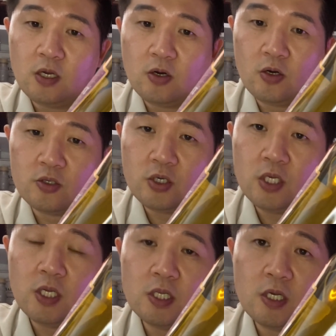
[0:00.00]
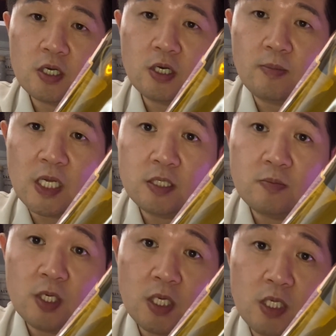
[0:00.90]
어, 쉐리에다가
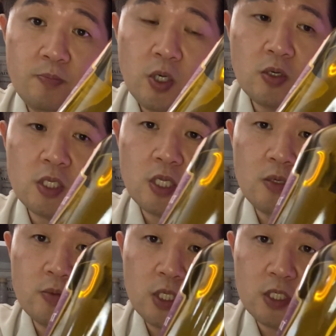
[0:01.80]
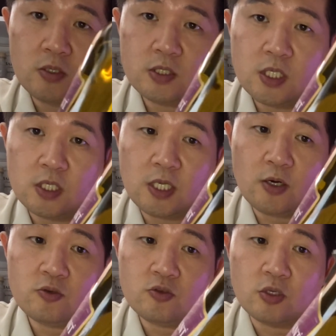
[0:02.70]
마지막에 입혔기 때문에 그런 색이
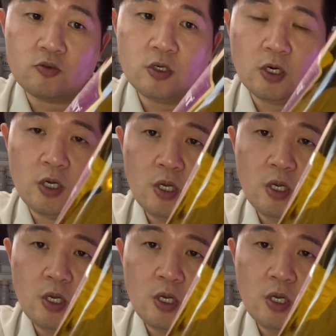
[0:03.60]
나올 수도 있고요